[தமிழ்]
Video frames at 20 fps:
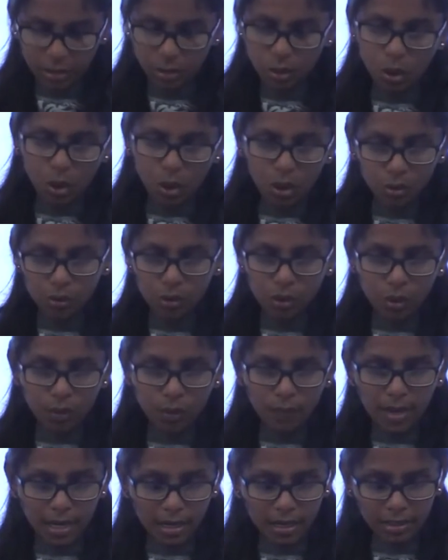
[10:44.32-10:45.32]
டோன்ட்
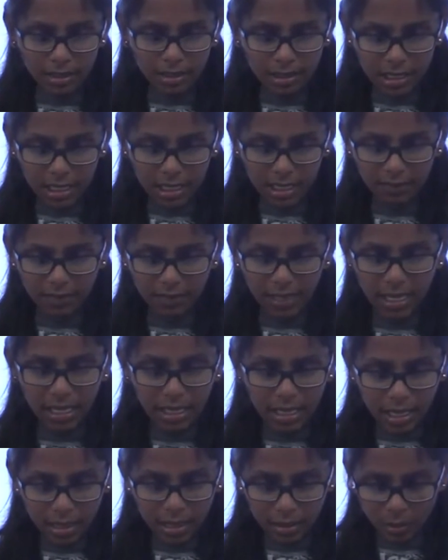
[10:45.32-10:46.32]
நோவா சரி வேற
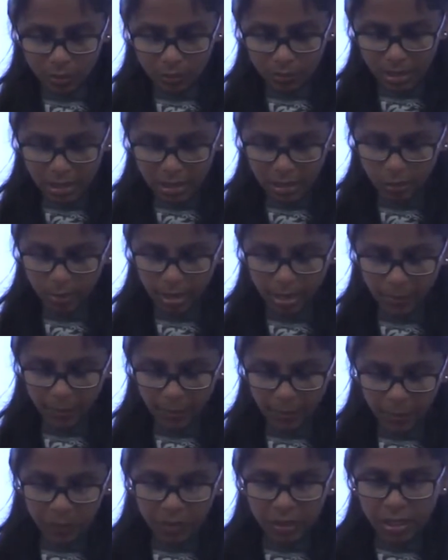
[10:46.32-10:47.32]
யாருக்கும் தெரியுமா
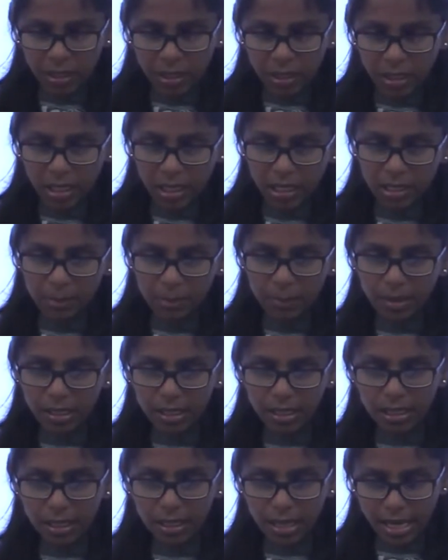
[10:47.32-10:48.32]

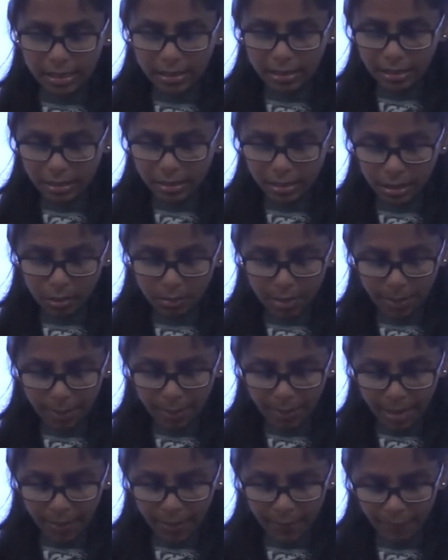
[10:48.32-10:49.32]
எனிபடி ஆன்சர்
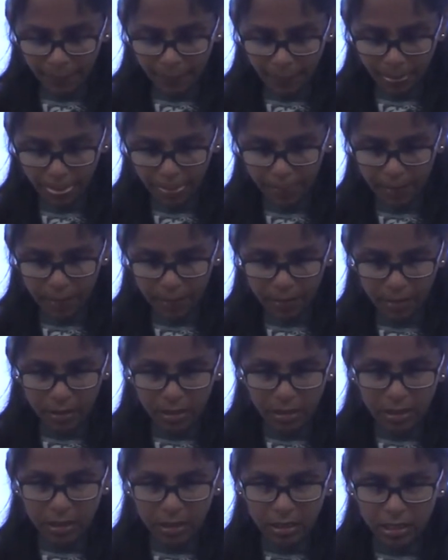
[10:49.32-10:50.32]
தெரியுமாப்பா
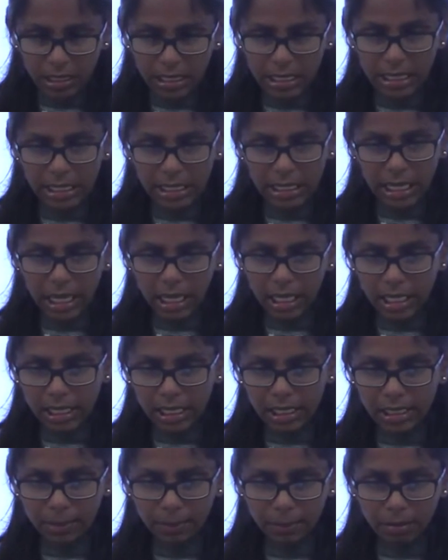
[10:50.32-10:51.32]
டிஆ
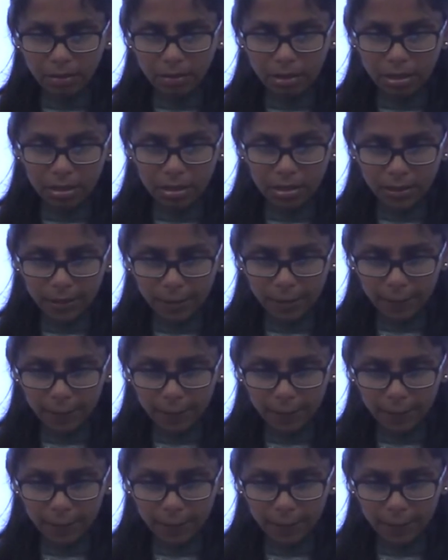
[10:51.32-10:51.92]
எயிட் எப்படி வந்தது